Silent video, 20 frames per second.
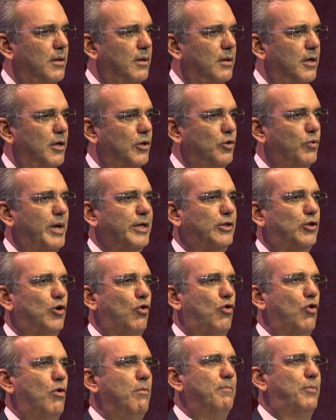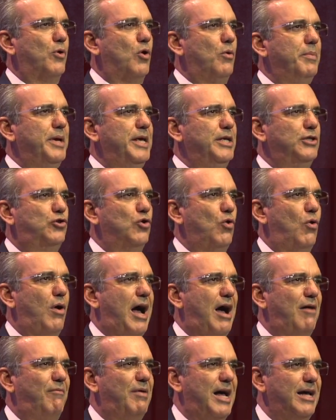Nuestro compromiso
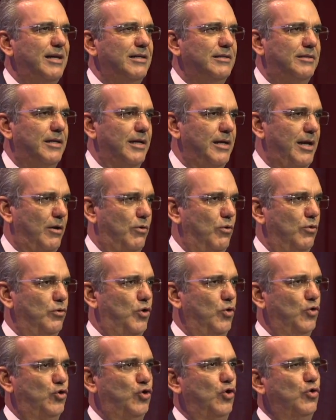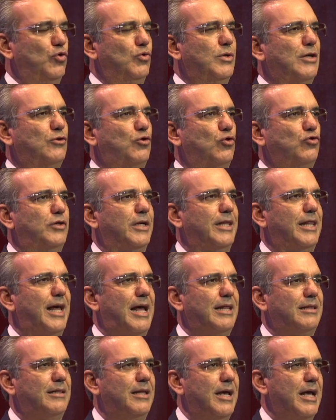avanza en la construcción de una
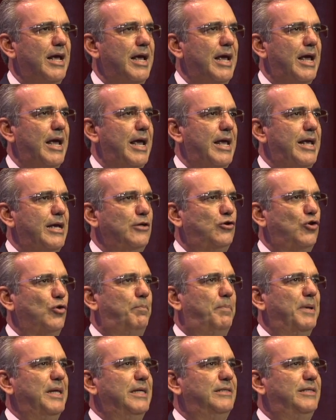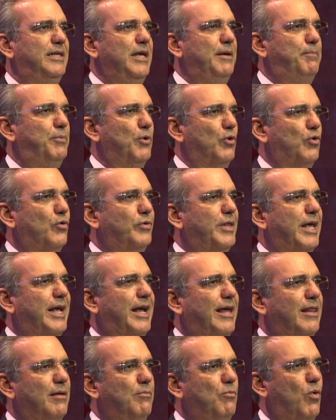sociedad en esos principios donde
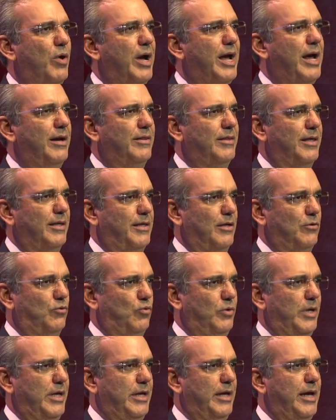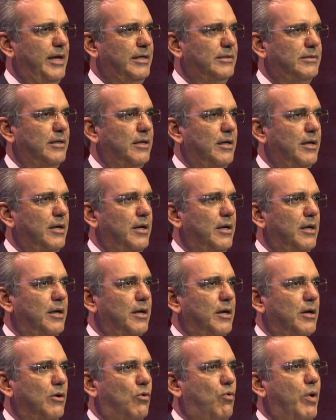cada mujer desde su niñez
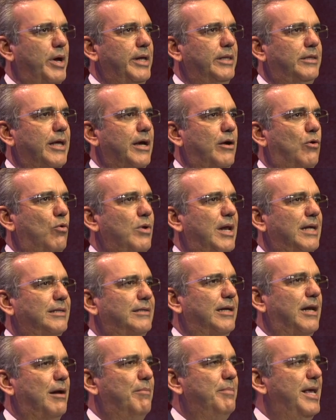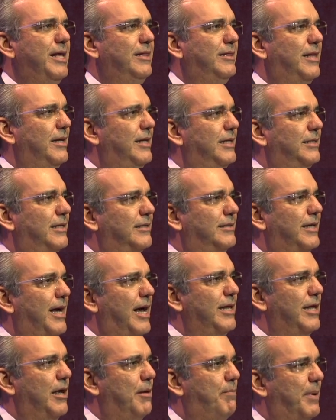cuente con las herramientas
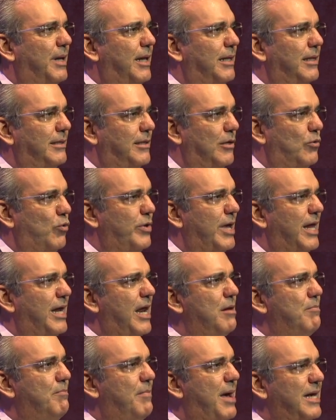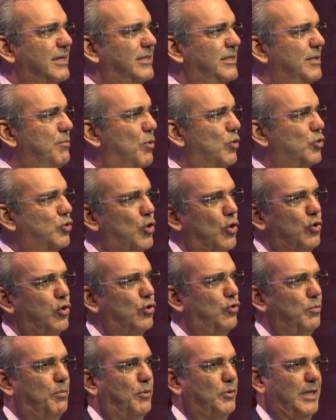necesarias para desarrollar al máximo todo
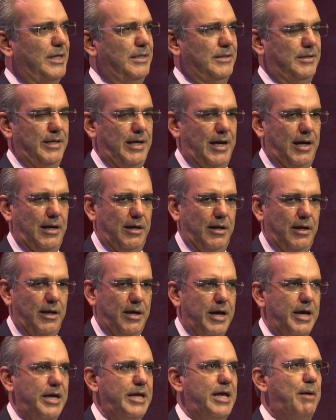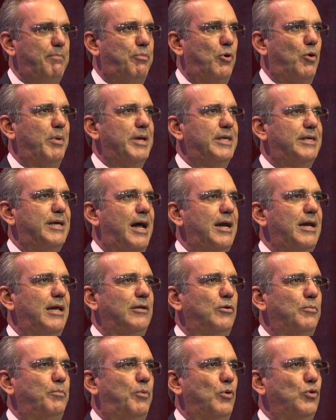su potencial y aprovechar las
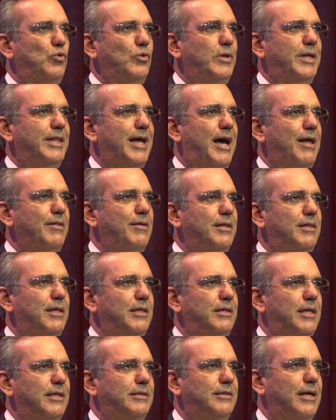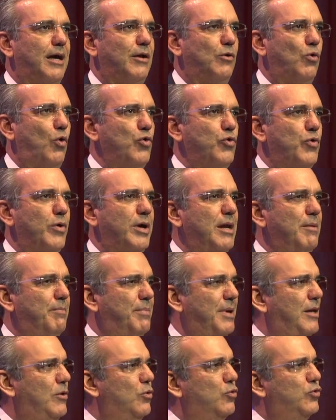oportunidades del desarrollo en el
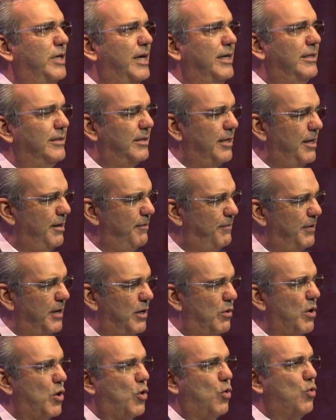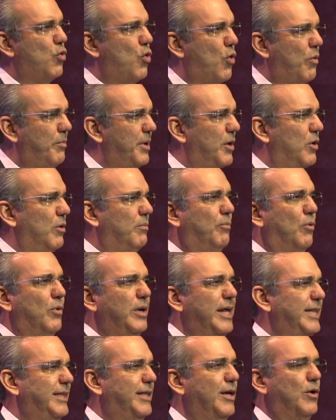plano científico, económico,
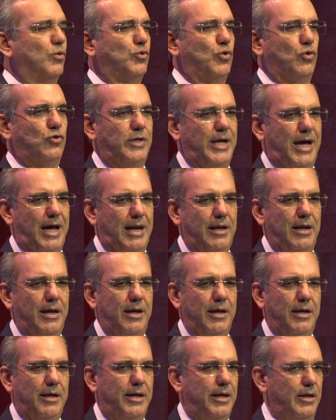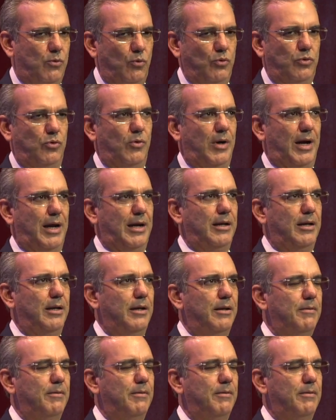político, social y cultural.